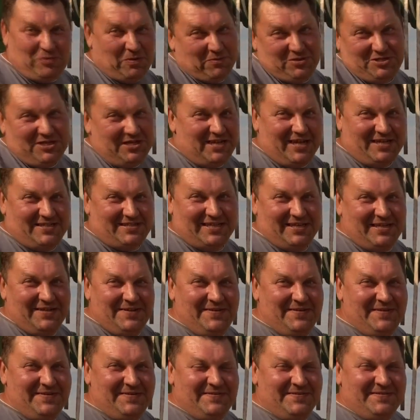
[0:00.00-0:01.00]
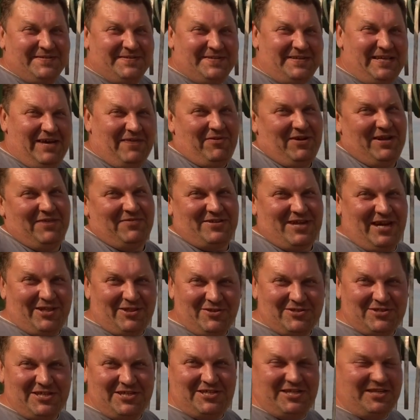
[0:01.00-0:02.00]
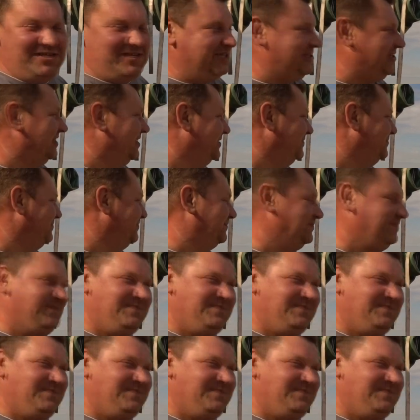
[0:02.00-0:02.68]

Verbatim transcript: bo mi się nie chce. Ja wolę w traktorze siedzieć, nie?